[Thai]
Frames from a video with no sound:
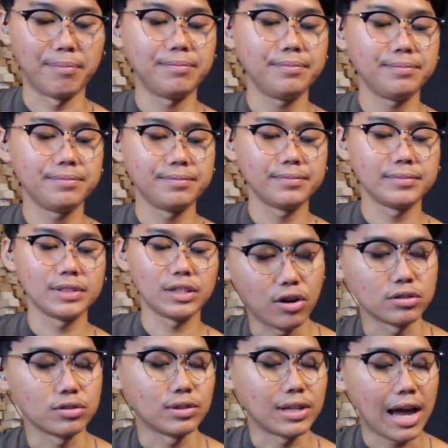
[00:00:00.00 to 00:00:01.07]
13 ค
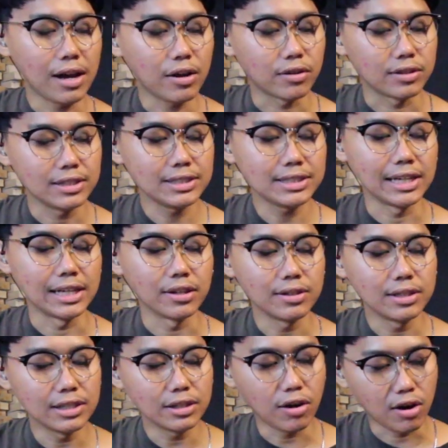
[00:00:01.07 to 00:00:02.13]
อร์ดสุดท้ายคอร์ดที่ 4 ก็
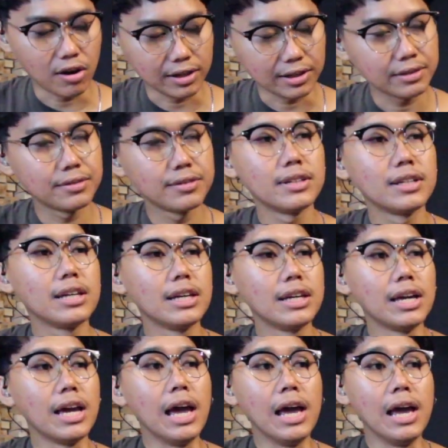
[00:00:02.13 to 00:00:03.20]
คือคอร์ด
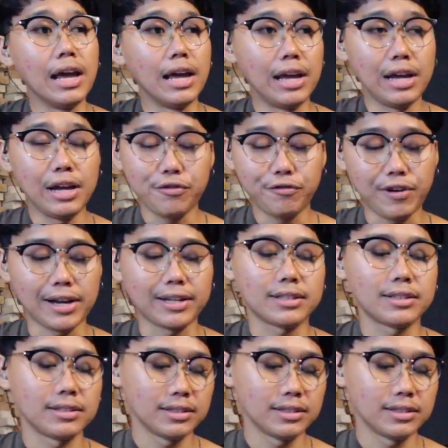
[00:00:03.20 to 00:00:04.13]
A flat